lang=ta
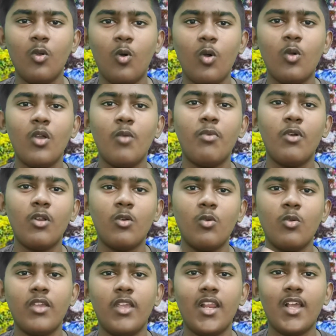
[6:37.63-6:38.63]
லோகோ எப்படி
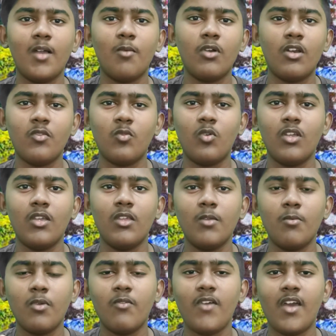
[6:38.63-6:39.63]
இருக்கணும் கீழே கமெண்ட்டில் சொல்லுங்கள்
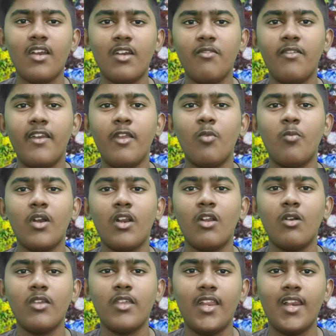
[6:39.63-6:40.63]
இதே மாதிரி வேறு என்ன வீடியோ
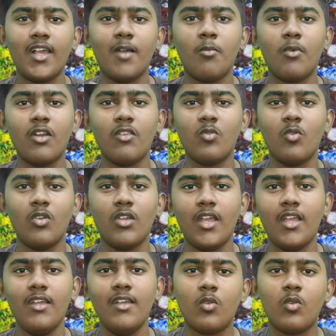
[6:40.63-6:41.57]
பண்ணலாம்னு கீழே கமெண்ட்டில் சொல்லுங்கள்